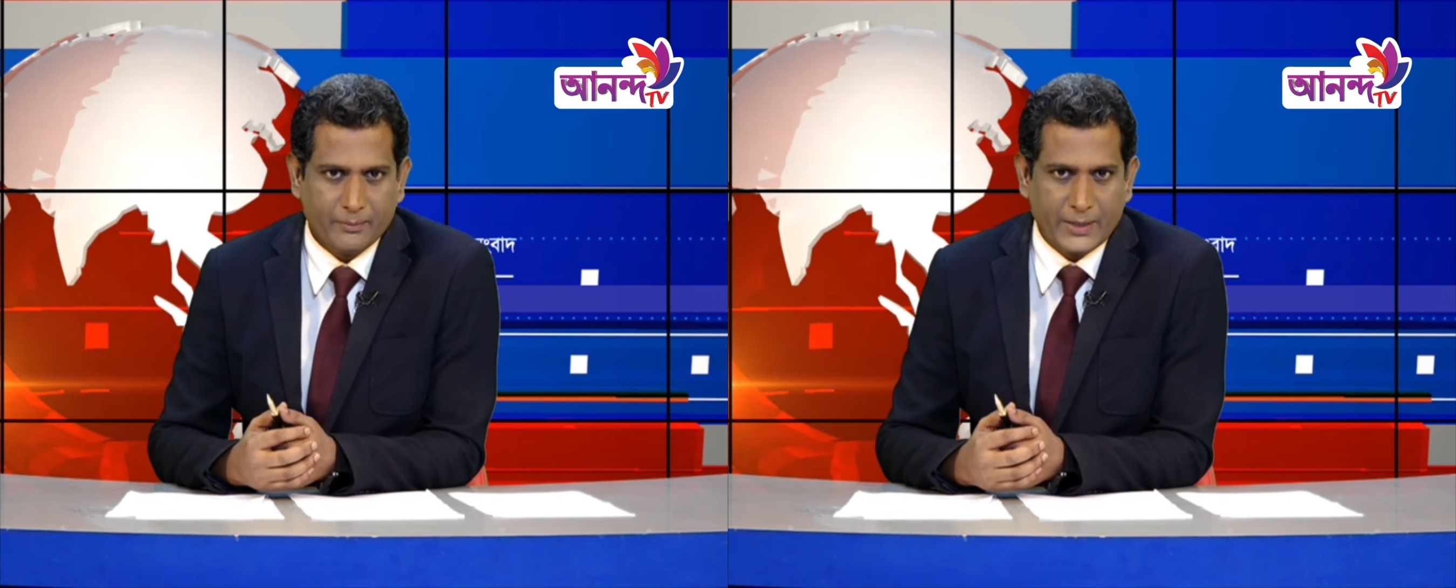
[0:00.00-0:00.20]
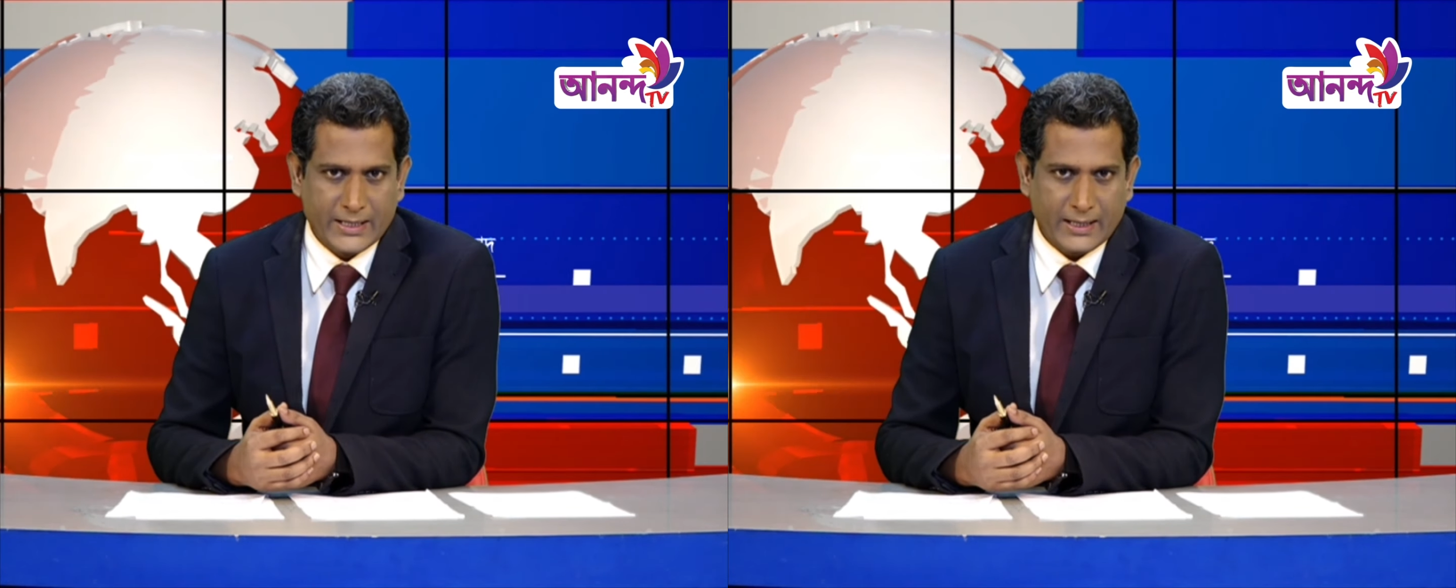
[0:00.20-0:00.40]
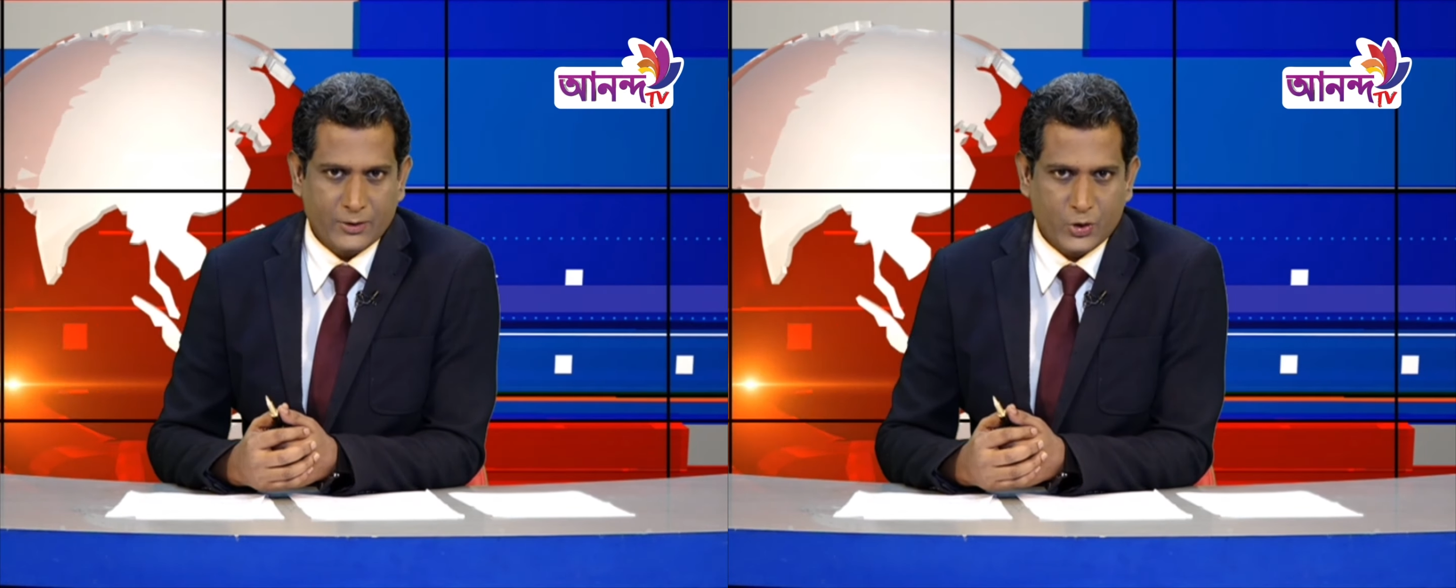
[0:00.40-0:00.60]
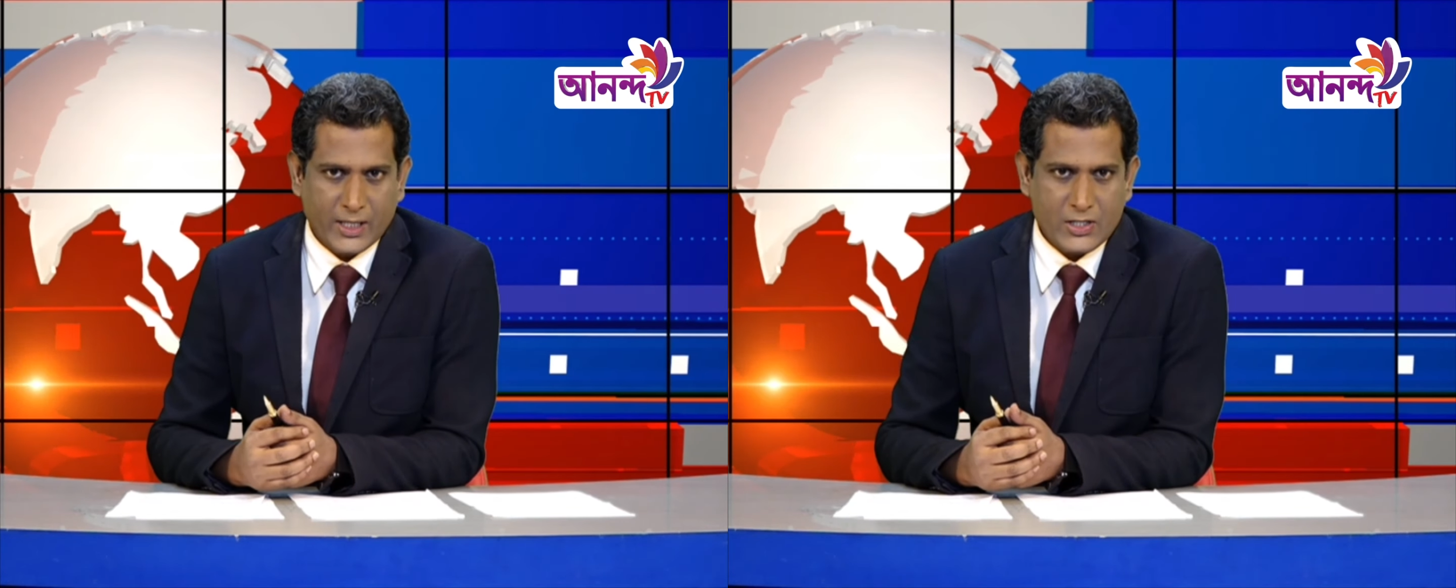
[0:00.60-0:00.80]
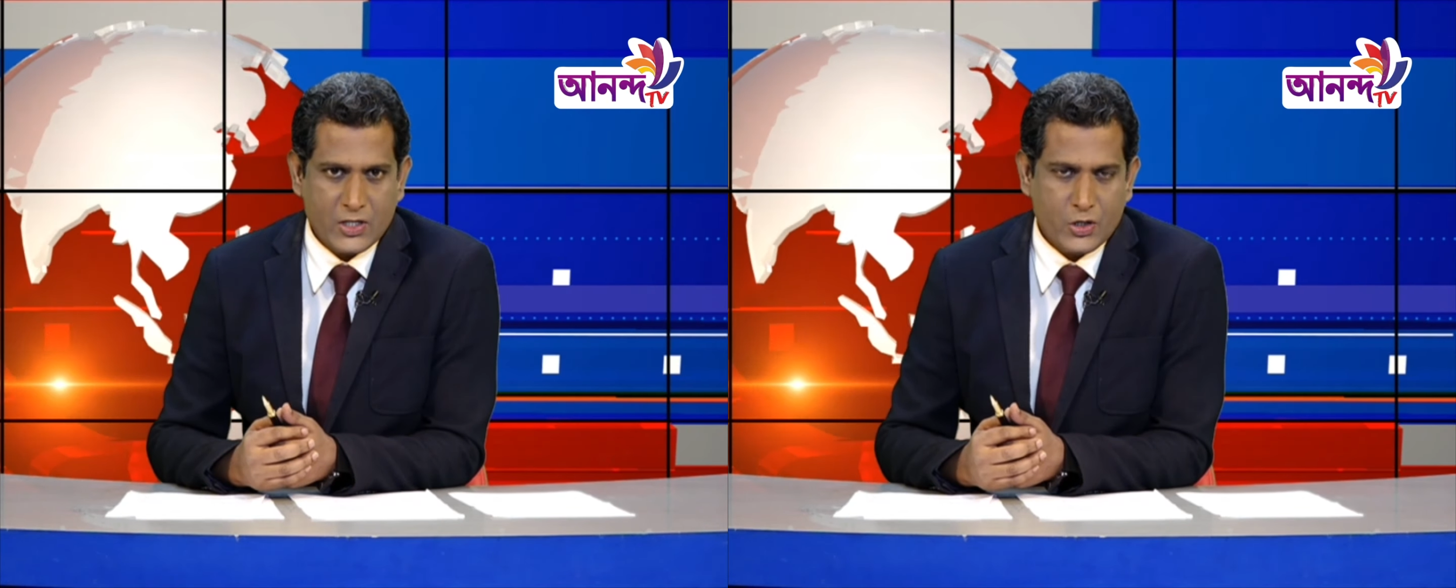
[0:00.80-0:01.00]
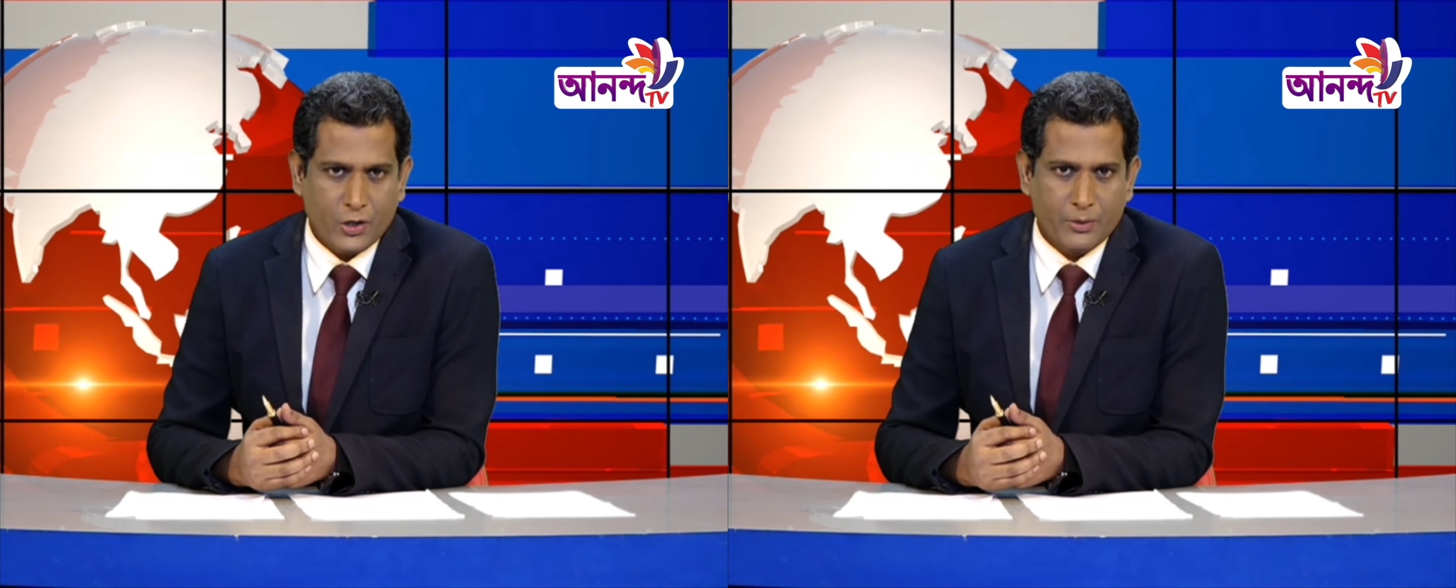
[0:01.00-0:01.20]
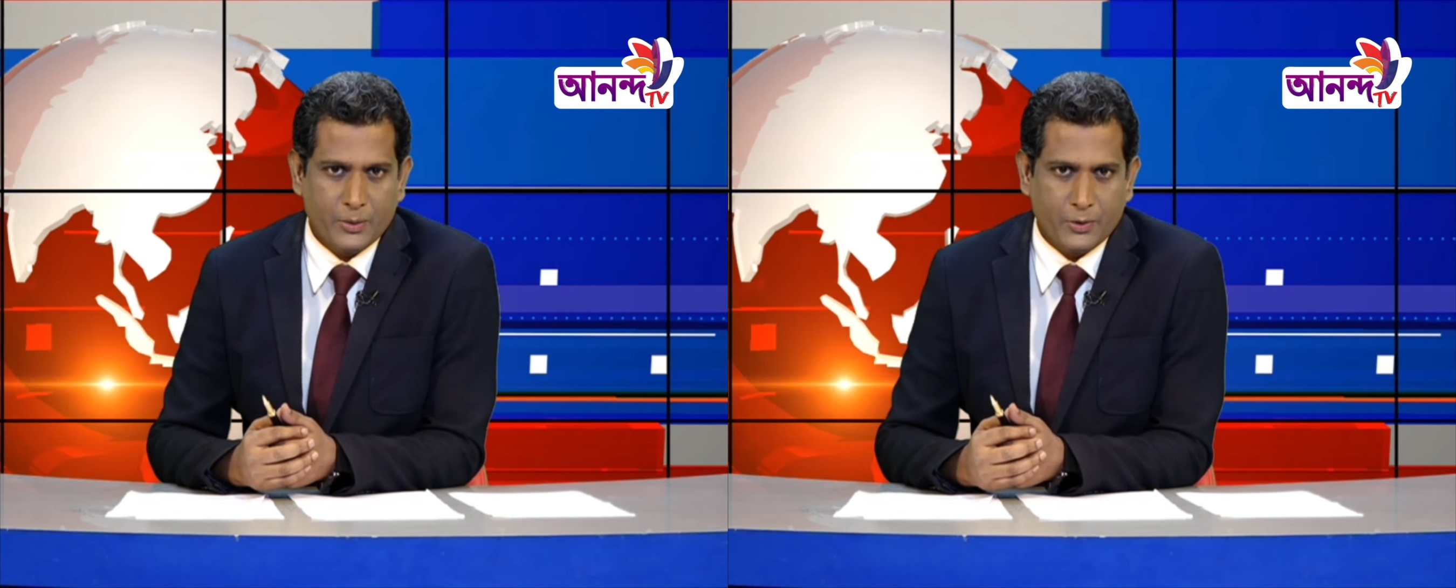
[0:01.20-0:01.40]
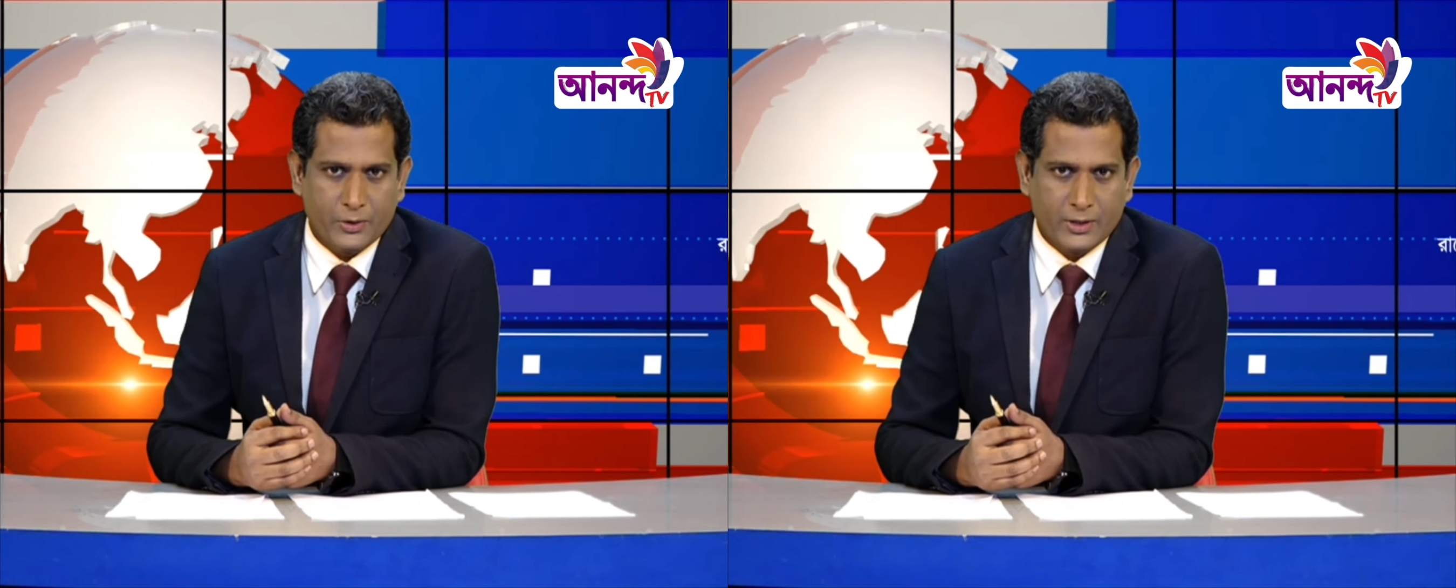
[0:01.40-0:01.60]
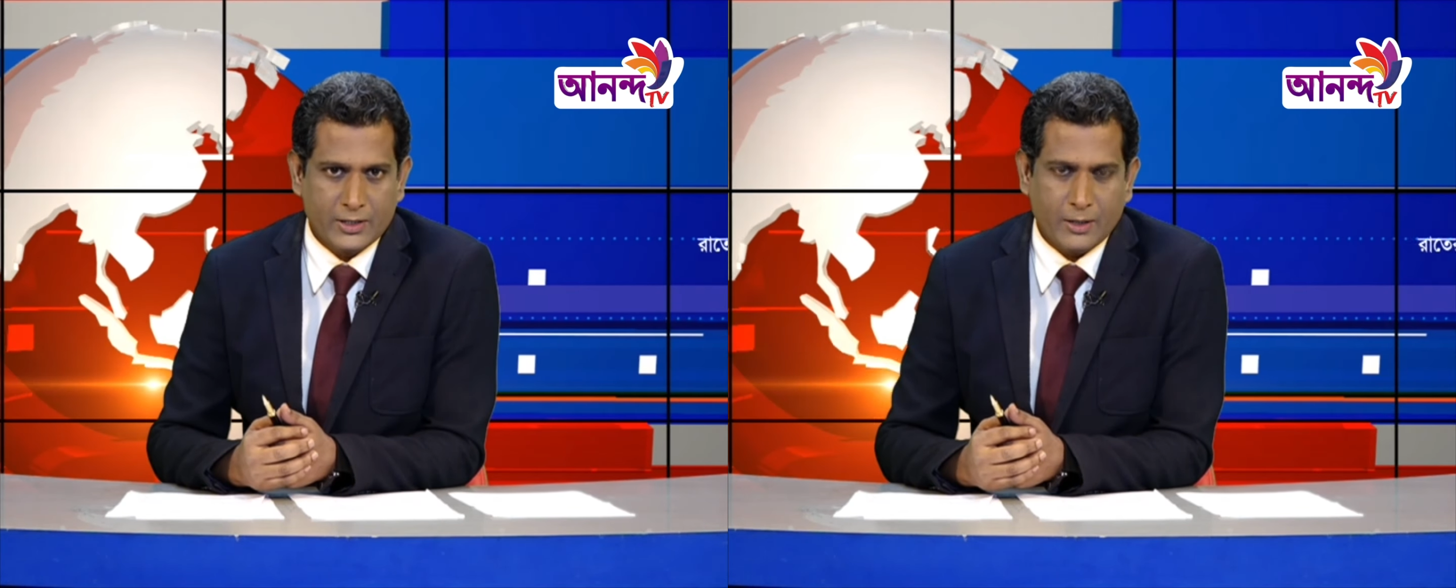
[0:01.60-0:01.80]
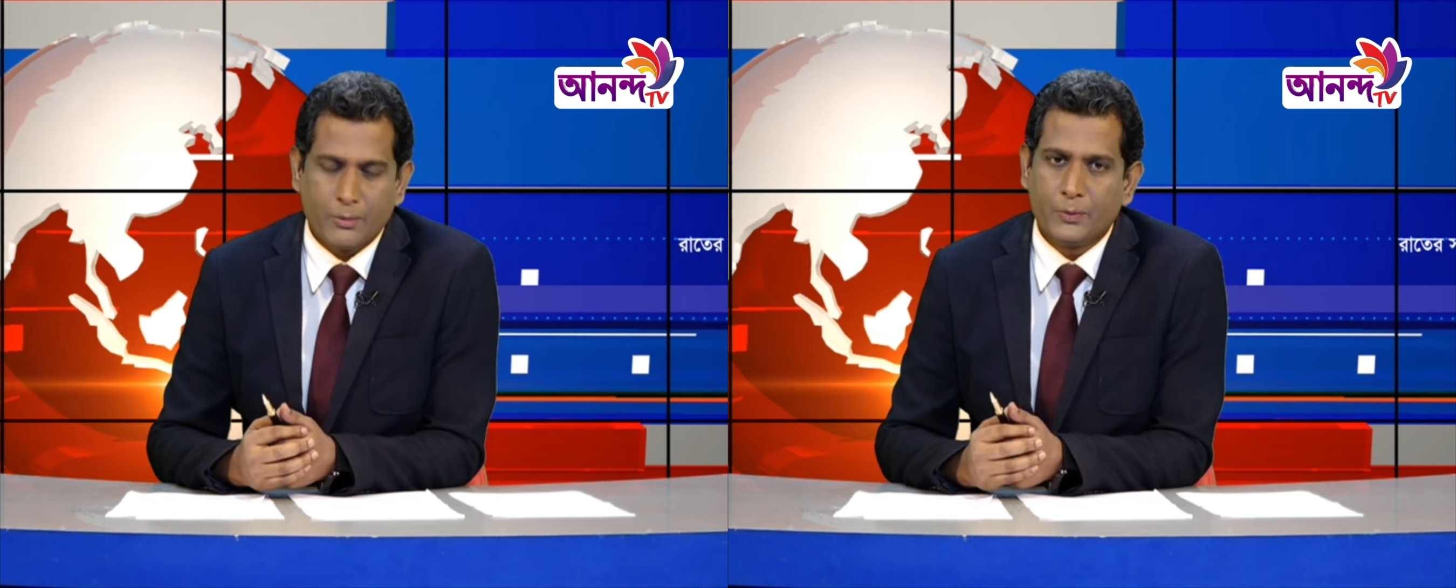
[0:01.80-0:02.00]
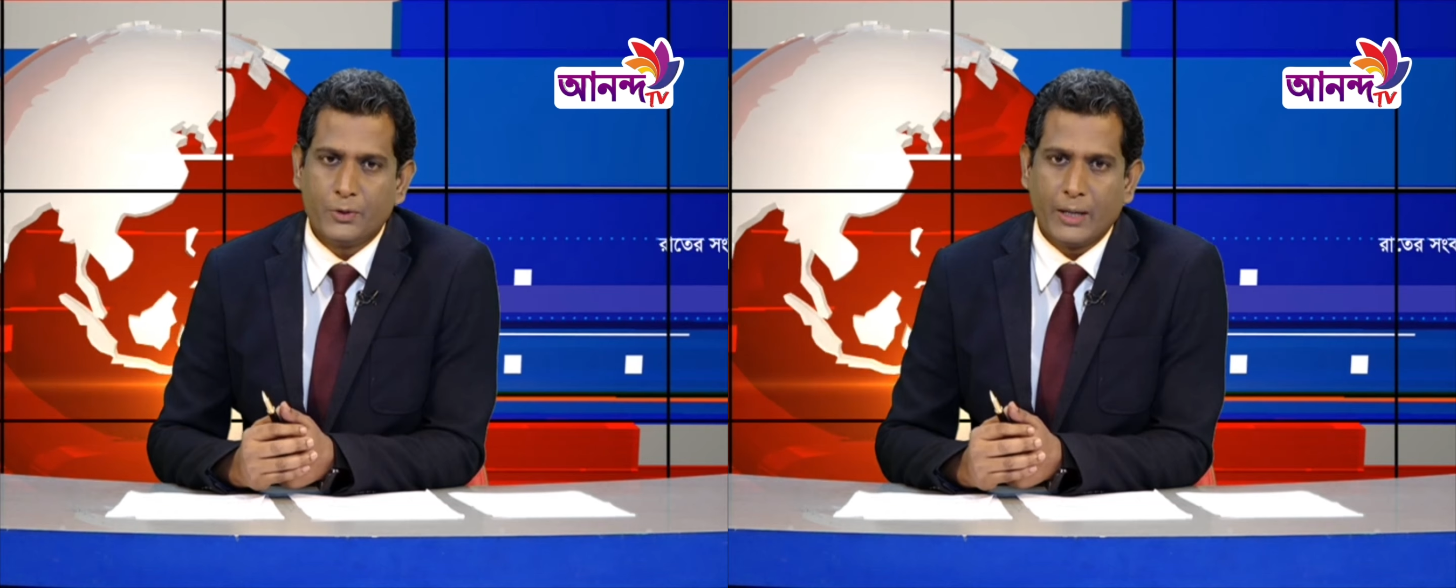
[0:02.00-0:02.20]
বিস্তারিত জানাচ্ছেন সহকর্মী ফরিদুল ইসলাম অপু